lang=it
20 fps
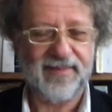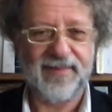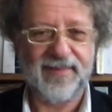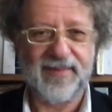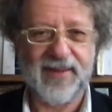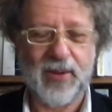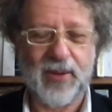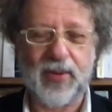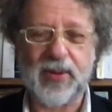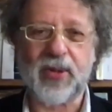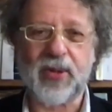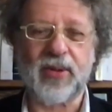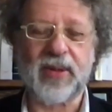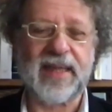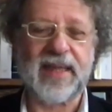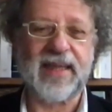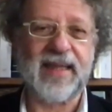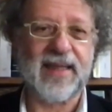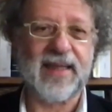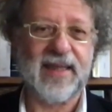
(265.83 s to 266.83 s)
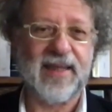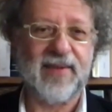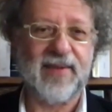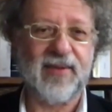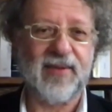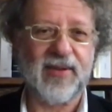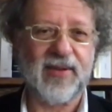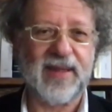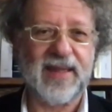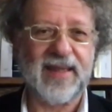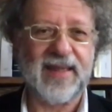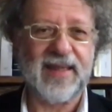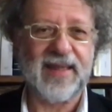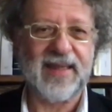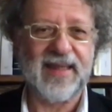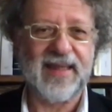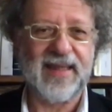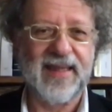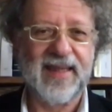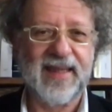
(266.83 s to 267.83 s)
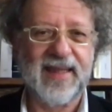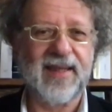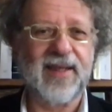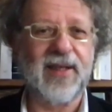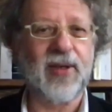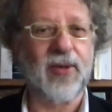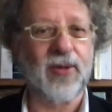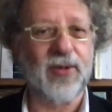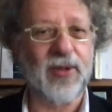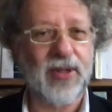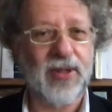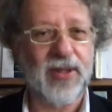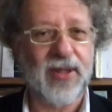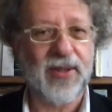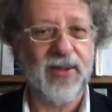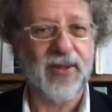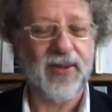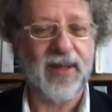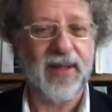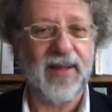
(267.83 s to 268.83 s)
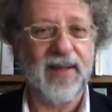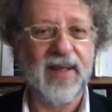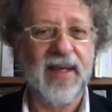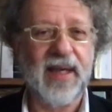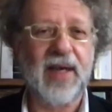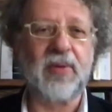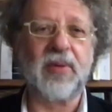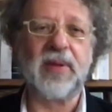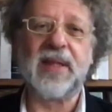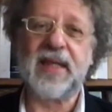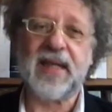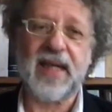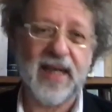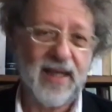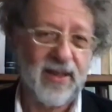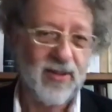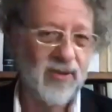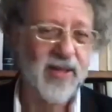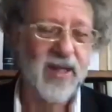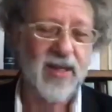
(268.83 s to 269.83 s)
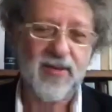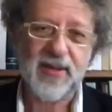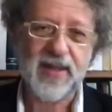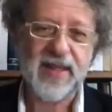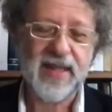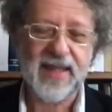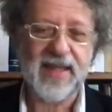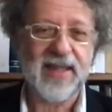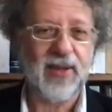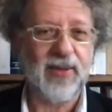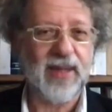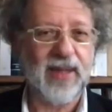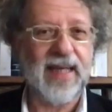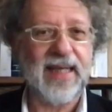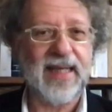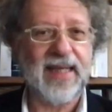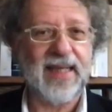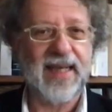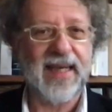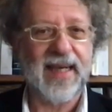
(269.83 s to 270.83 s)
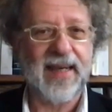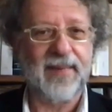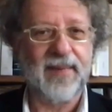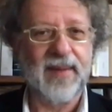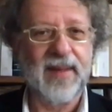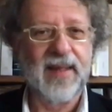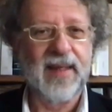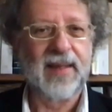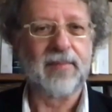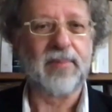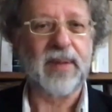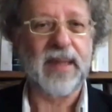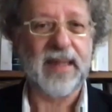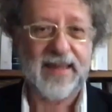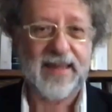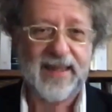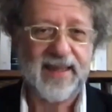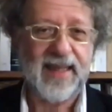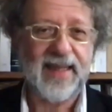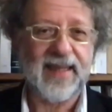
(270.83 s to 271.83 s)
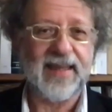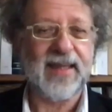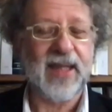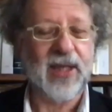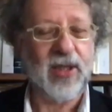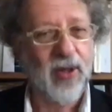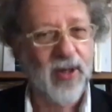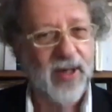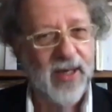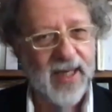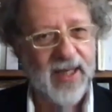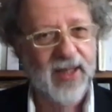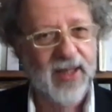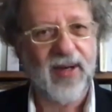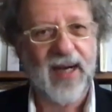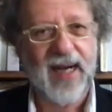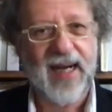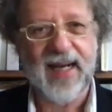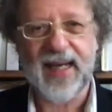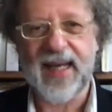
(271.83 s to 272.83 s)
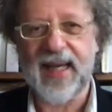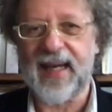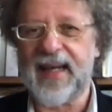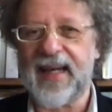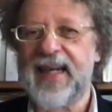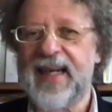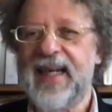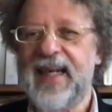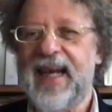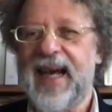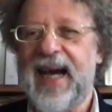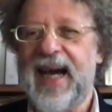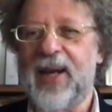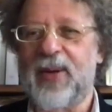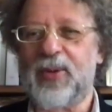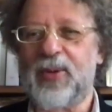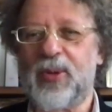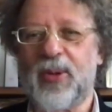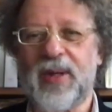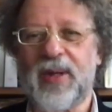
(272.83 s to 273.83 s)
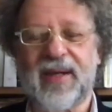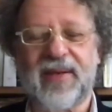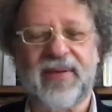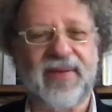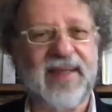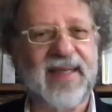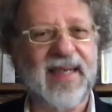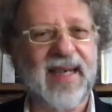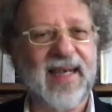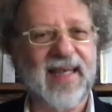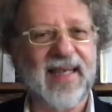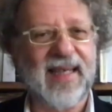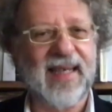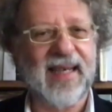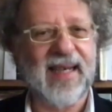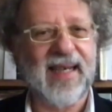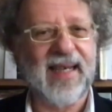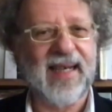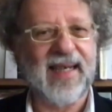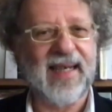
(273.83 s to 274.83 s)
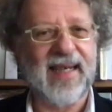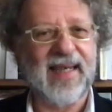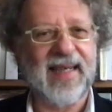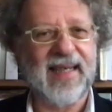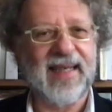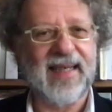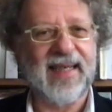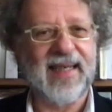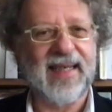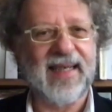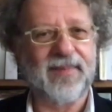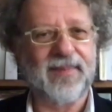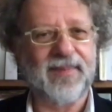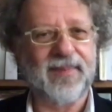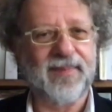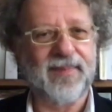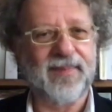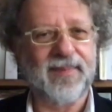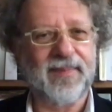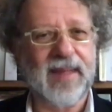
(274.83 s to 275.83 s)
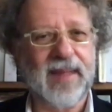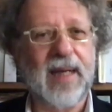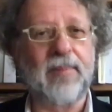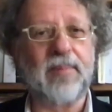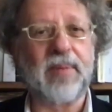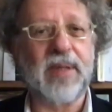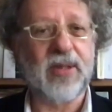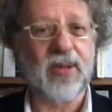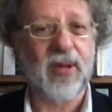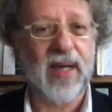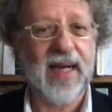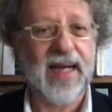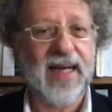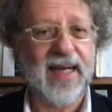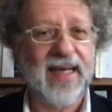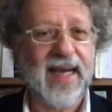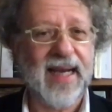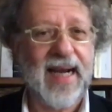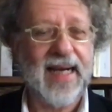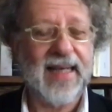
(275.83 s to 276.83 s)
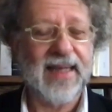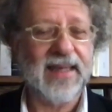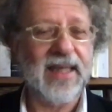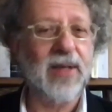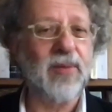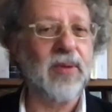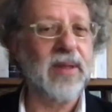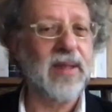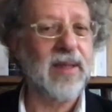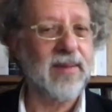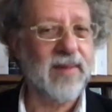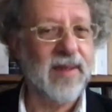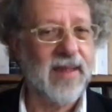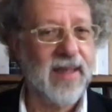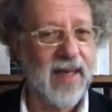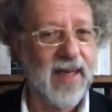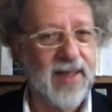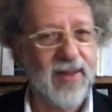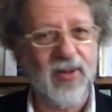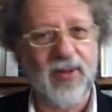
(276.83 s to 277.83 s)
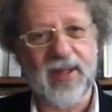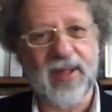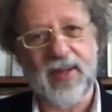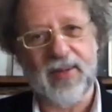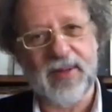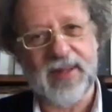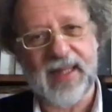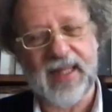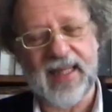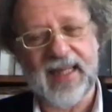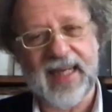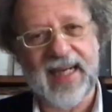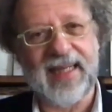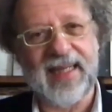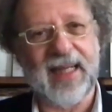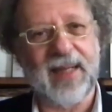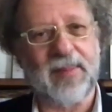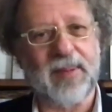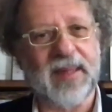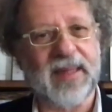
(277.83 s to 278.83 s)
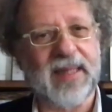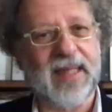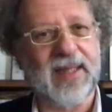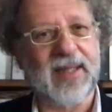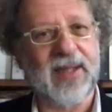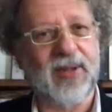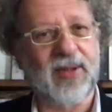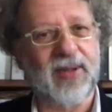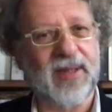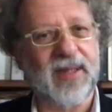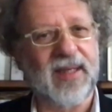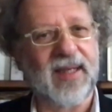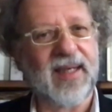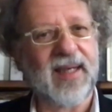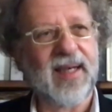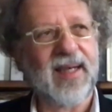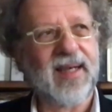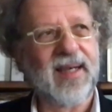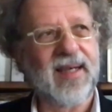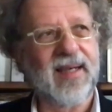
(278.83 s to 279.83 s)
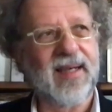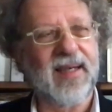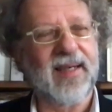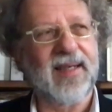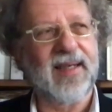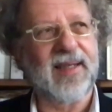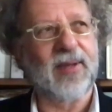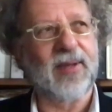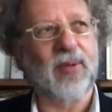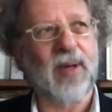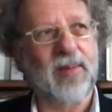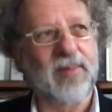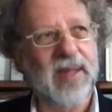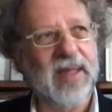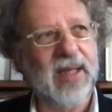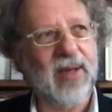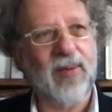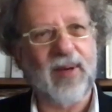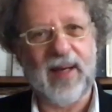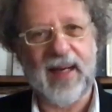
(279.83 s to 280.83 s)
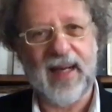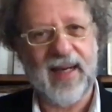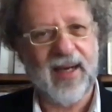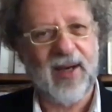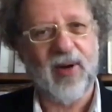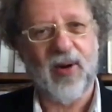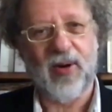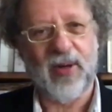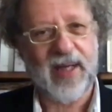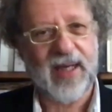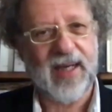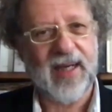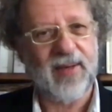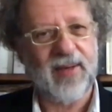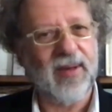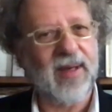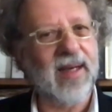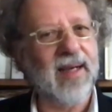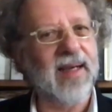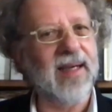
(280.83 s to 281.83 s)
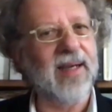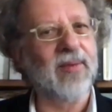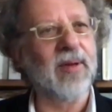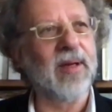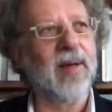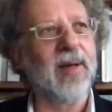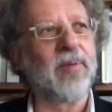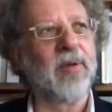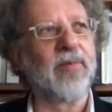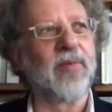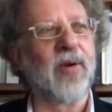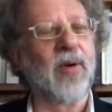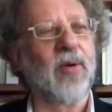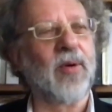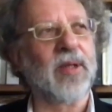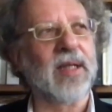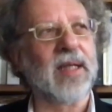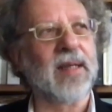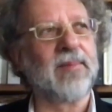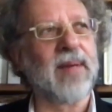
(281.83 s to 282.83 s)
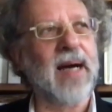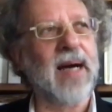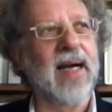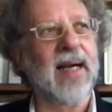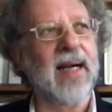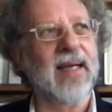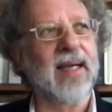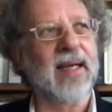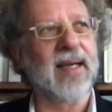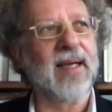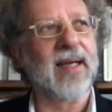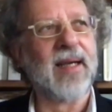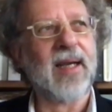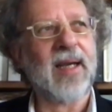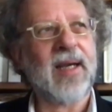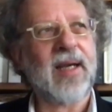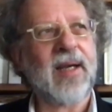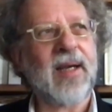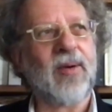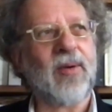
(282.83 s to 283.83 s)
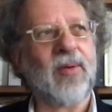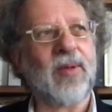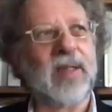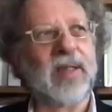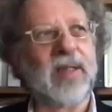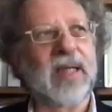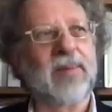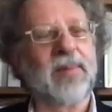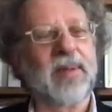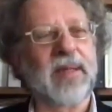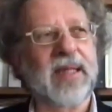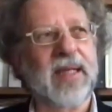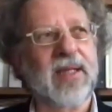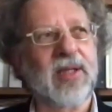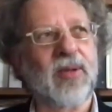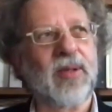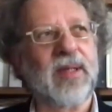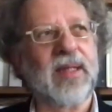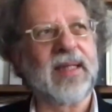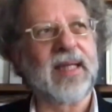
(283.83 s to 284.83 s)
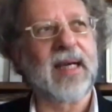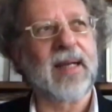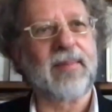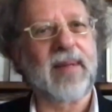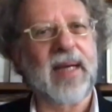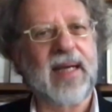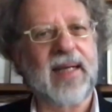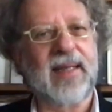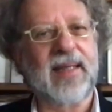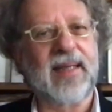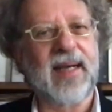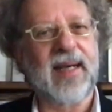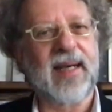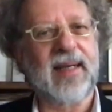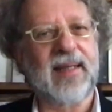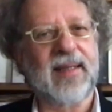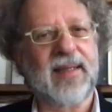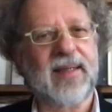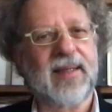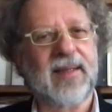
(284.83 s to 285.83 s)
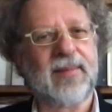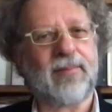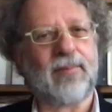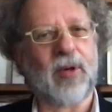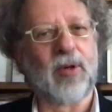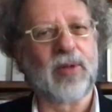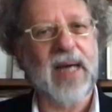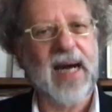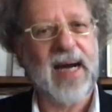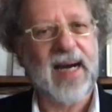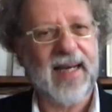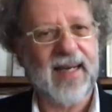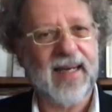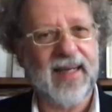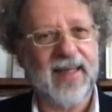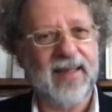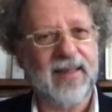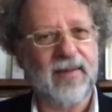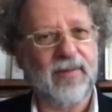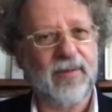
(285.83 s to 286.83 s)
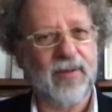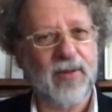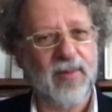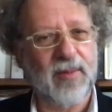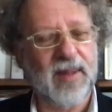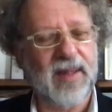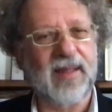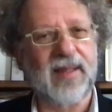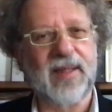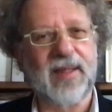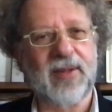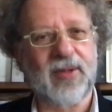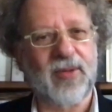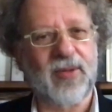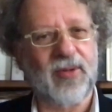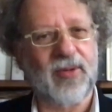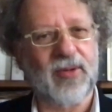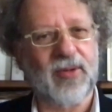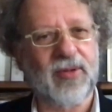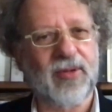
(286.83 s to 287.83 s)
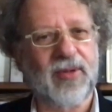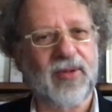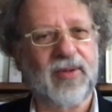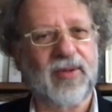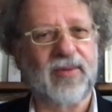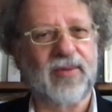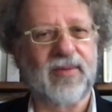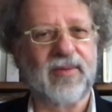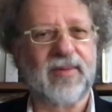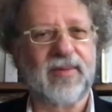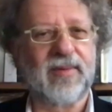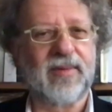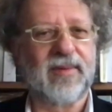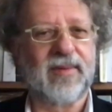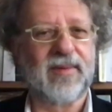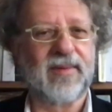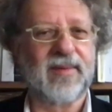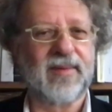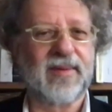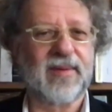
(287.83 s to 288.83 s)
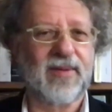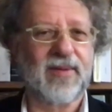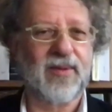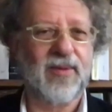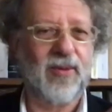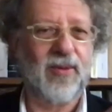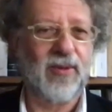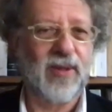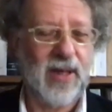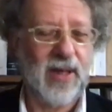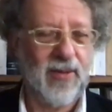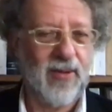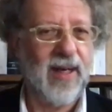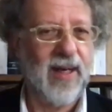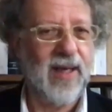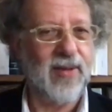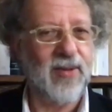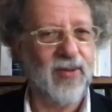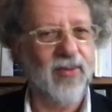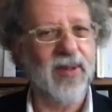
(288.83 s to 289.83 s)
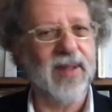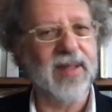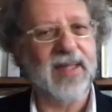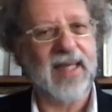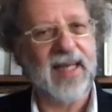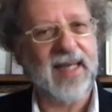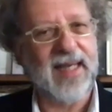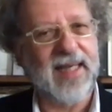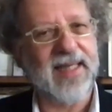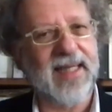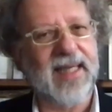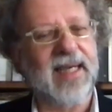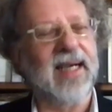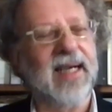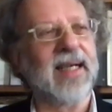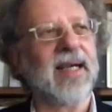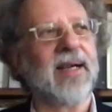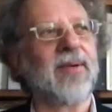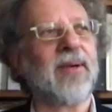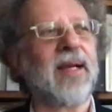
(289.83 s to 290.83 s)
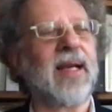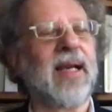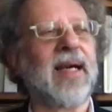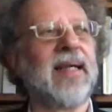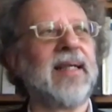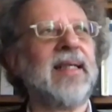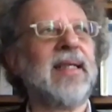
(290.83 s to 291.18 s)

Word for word: di questo tentativo di, di, ricognizione. E quindi credo che questa sia una linea pertinente. Io credo anche all'autografia della, mm, dell'epistola a Can Grande, quindi credo che queste tre interpretazioni, eh, e naturalmente quella allegorica e quella, e quella più forte, ma anche un'interpretazione intermedia eh, modale di forma del discorso, mh, oltre a quella dunque stilistica e a quella